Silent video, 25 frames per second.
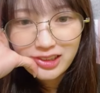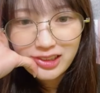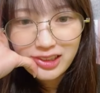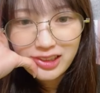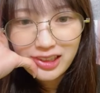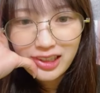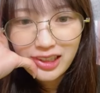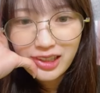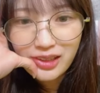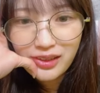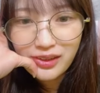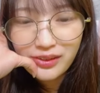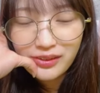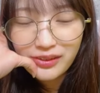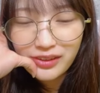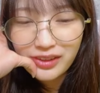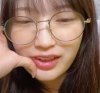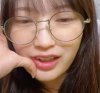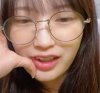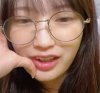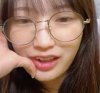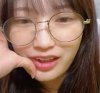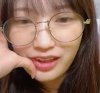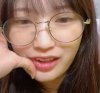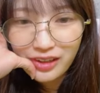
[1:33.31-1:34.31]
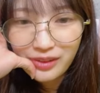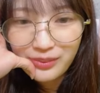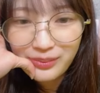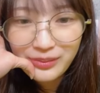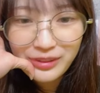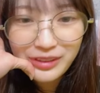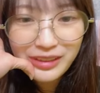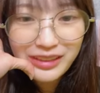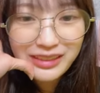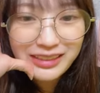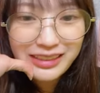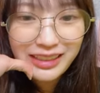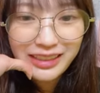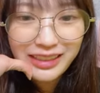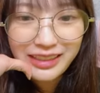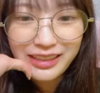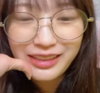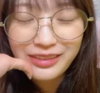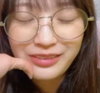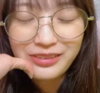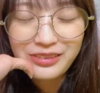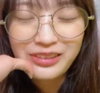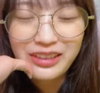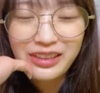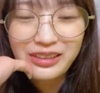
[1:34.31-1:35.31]
ティドムさん紫
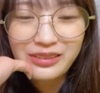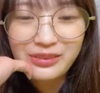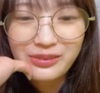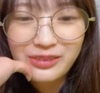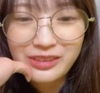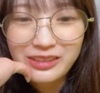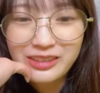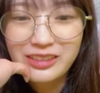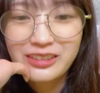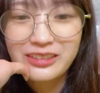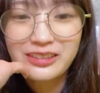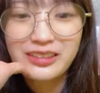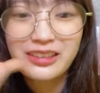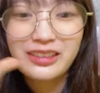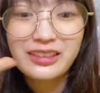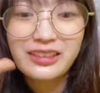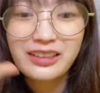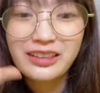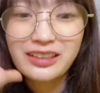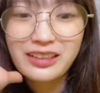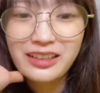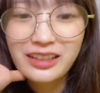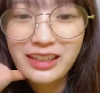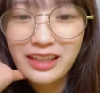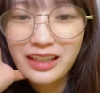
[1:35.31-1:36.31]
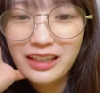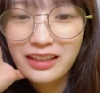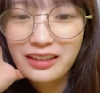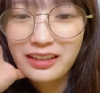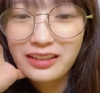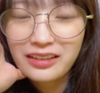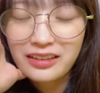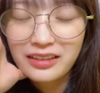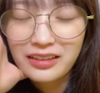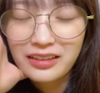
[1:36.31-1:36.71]
のだるまさんって何気い